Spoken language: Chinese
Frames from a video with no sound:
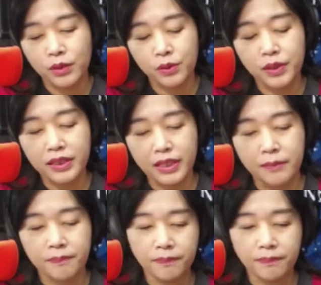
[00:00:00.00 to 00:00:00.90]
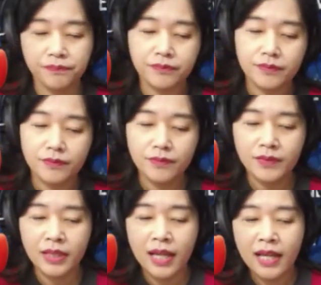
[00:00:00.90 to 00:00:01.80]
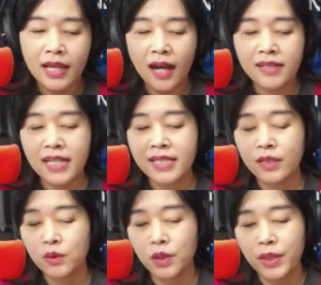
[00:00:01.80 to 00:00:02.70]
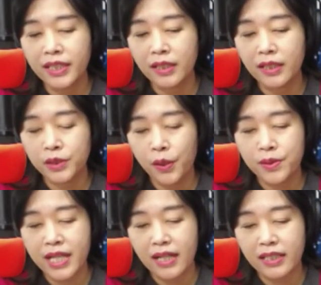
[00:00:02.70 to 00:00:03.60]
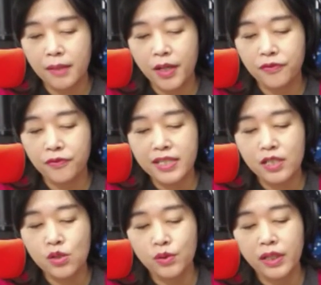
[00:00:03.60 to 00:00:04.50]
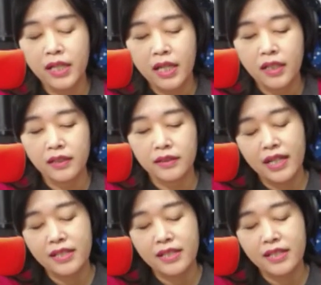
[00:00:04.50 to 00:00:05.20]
托你。好，在新国会的龙头战，《联合报》分析说，呃，当